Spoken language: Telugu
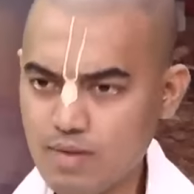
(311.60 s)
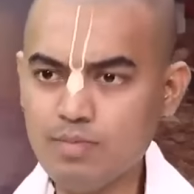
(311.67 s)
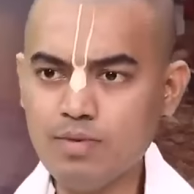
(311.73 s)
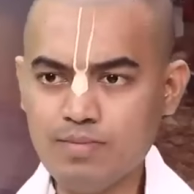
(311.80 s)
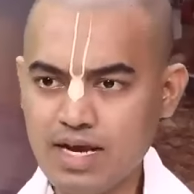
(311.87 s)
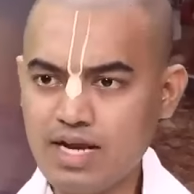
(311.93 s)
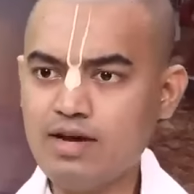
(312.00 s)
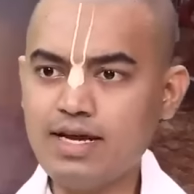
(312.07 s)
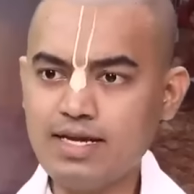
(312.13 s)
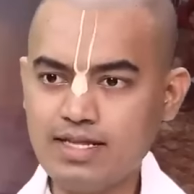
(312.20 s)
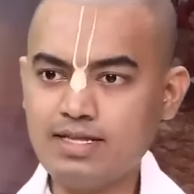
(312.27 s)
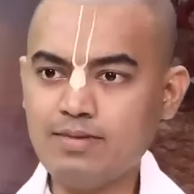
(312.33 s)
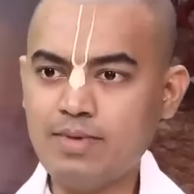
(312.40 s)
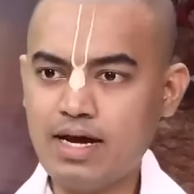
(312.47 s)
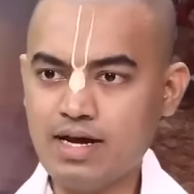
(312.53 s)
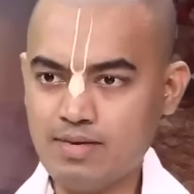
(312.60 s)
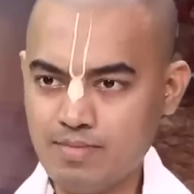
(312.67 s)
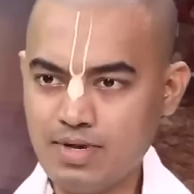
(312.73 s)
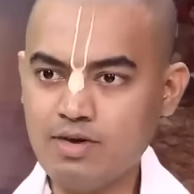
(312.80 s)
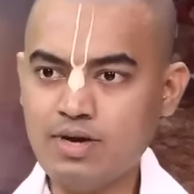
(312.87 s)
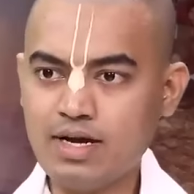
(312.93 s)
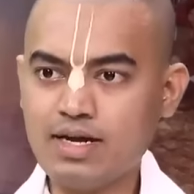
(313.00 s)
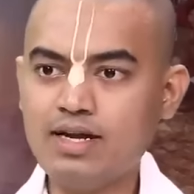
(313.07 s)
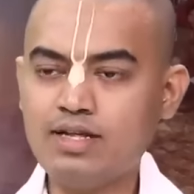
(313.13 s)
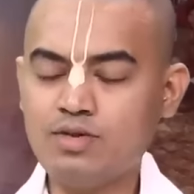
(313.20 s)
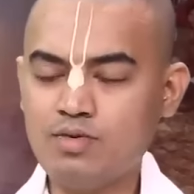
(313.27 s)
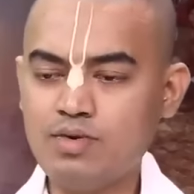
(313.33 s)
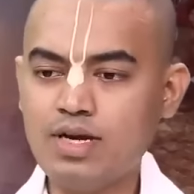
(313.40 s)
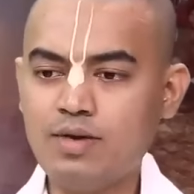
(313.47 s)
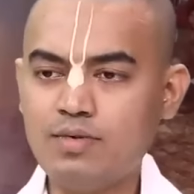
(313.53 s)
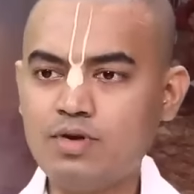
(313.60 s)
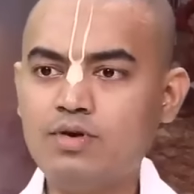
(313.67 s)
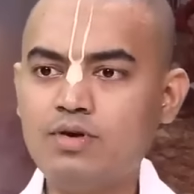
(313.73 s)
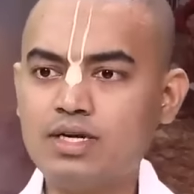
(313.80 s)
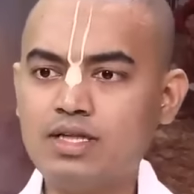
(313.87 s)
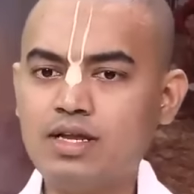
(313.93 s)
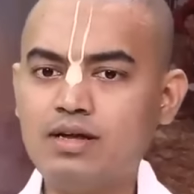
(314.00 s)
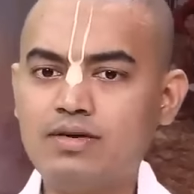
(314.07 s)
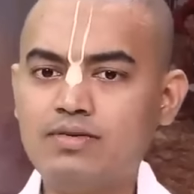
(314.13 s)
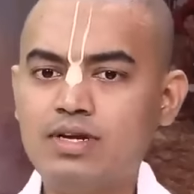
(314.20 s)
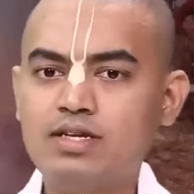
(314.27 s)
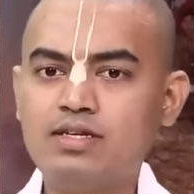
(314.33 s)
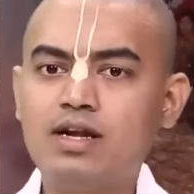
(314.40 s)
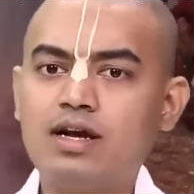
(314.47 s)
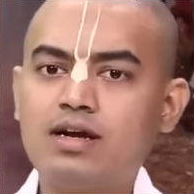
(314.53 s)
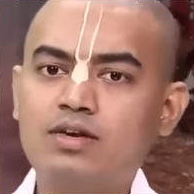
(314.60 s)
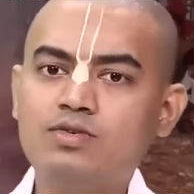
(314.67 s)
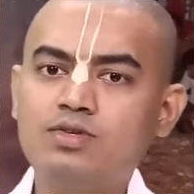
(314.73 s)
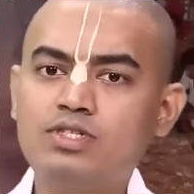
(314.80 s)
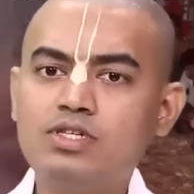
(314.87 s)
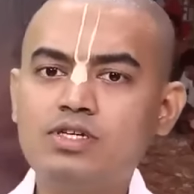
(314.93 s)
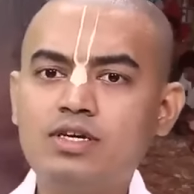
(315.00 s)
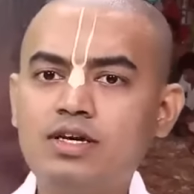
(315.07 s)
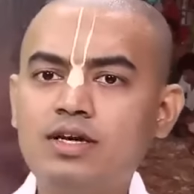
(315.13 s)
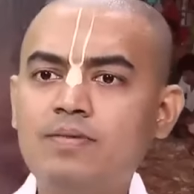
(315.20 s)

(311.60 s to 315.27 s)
ముంబైలో ఏదైతే మా మేము ఎక్కడైతే ఉంటామో గోవర్ధనికి వెళ్ళేదో అక్కడ నుంచి